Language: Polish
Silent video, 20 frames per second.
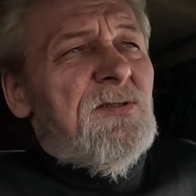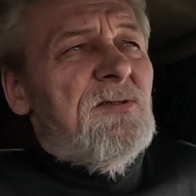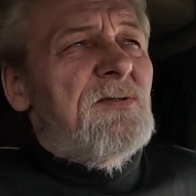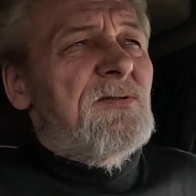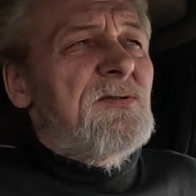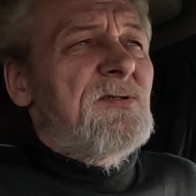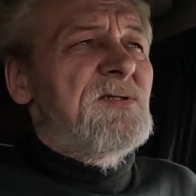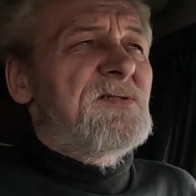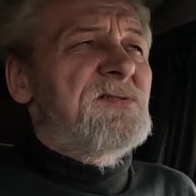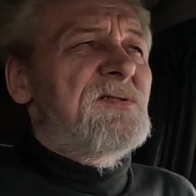
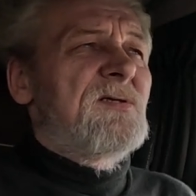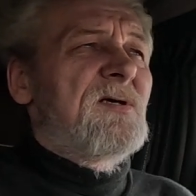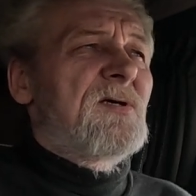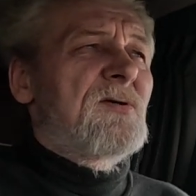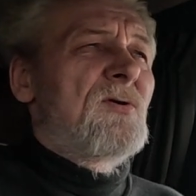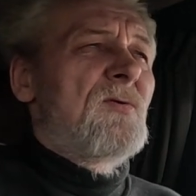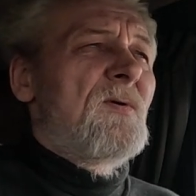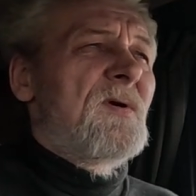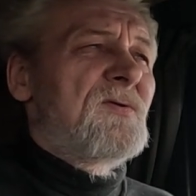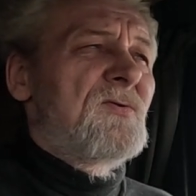No to jest to
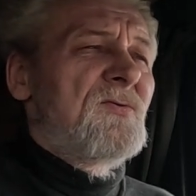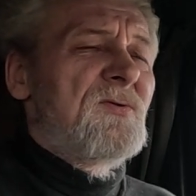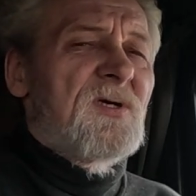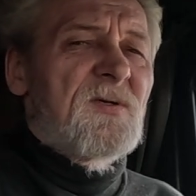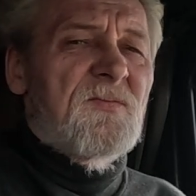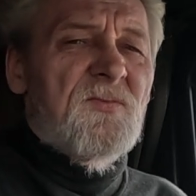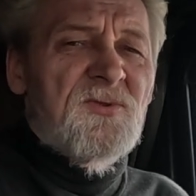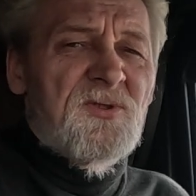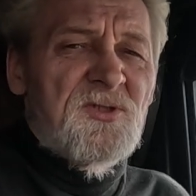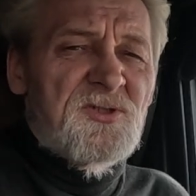jako
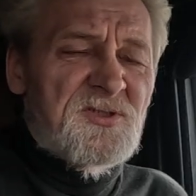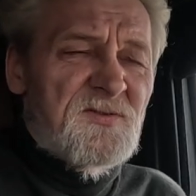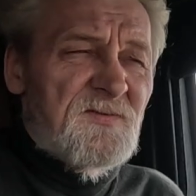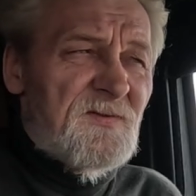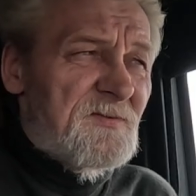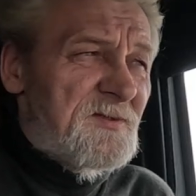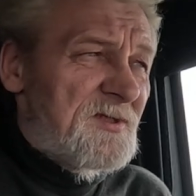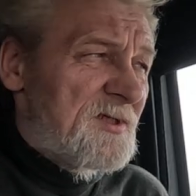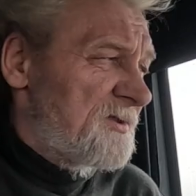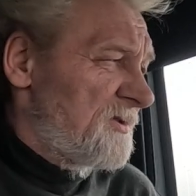ładunek
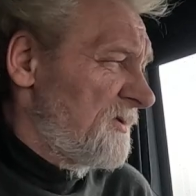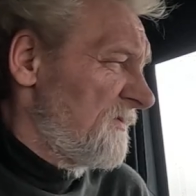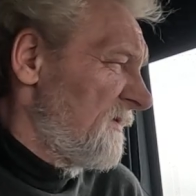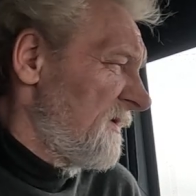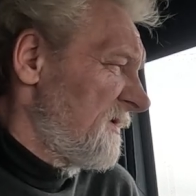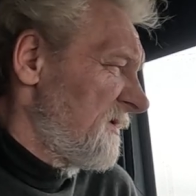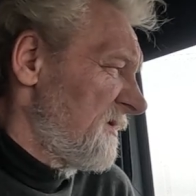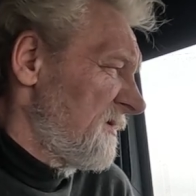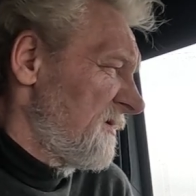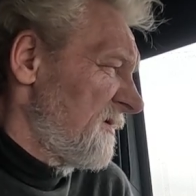podejrzewam
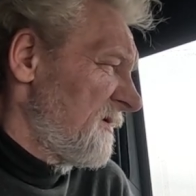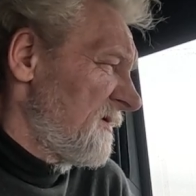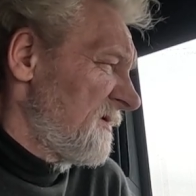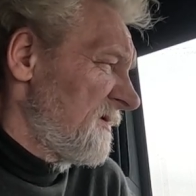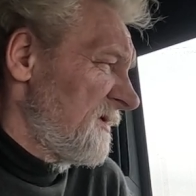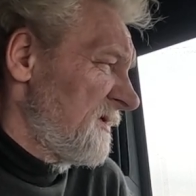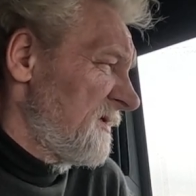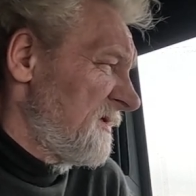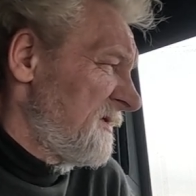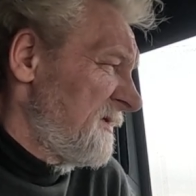traktowane, no
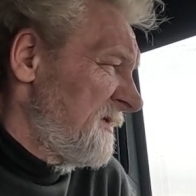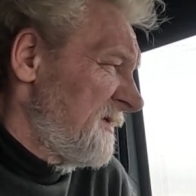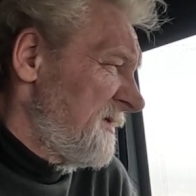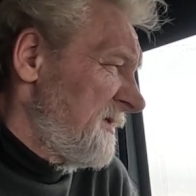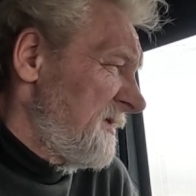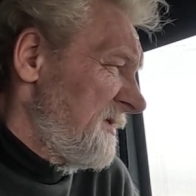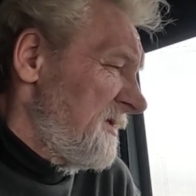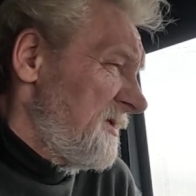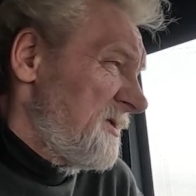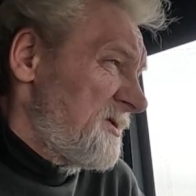ale
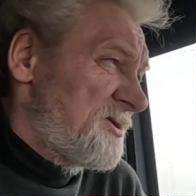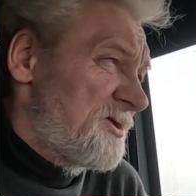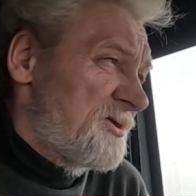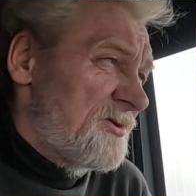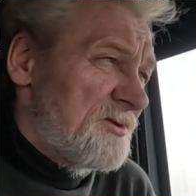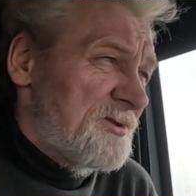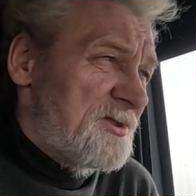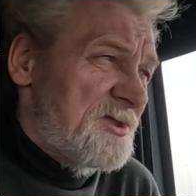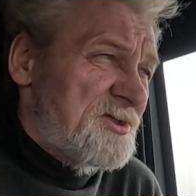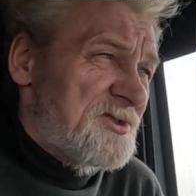czy
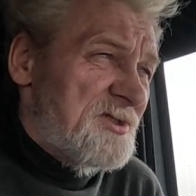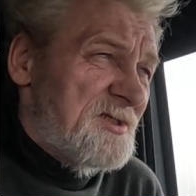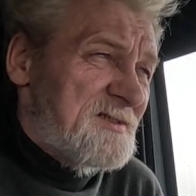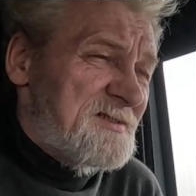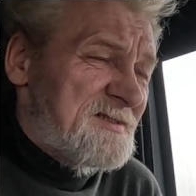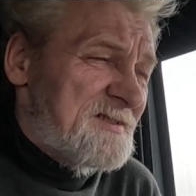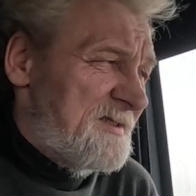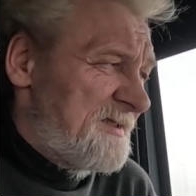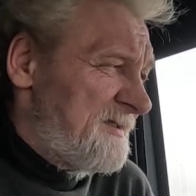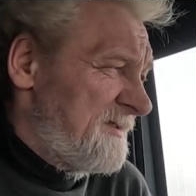to też
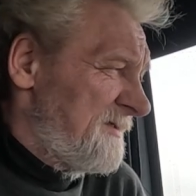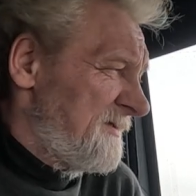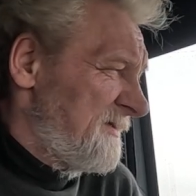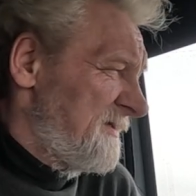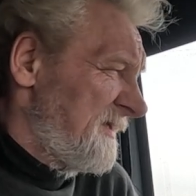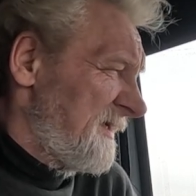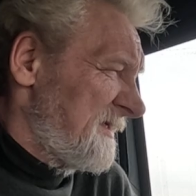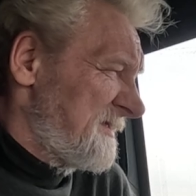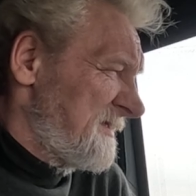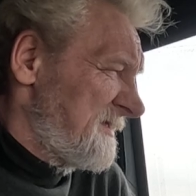jest
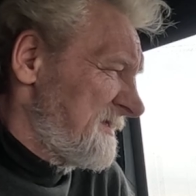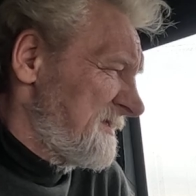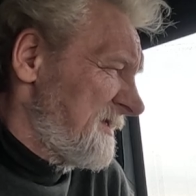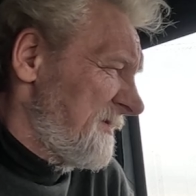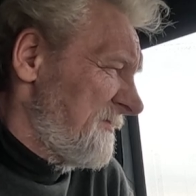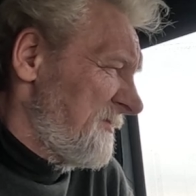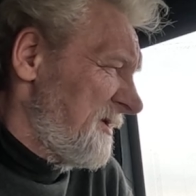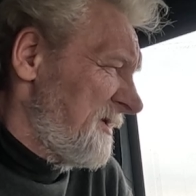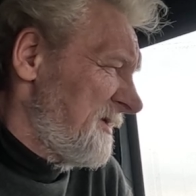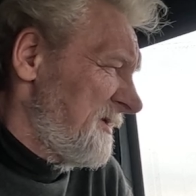na
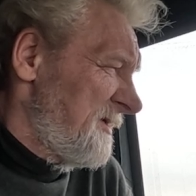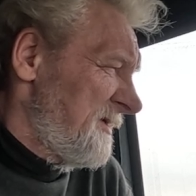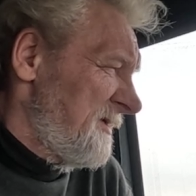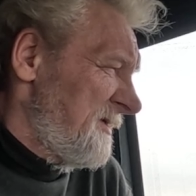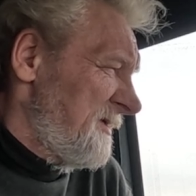systemie